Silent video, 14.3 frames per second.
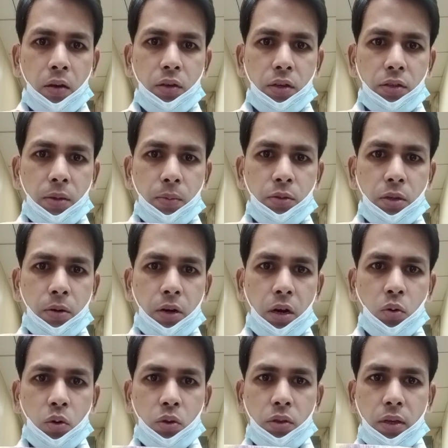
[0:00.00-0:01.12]
ये सबसे बड़ा
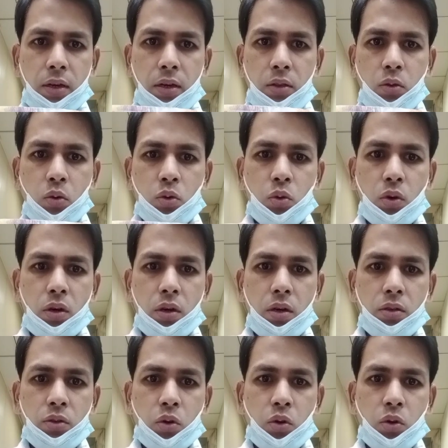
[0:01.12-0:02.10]
नोट होता है सौ का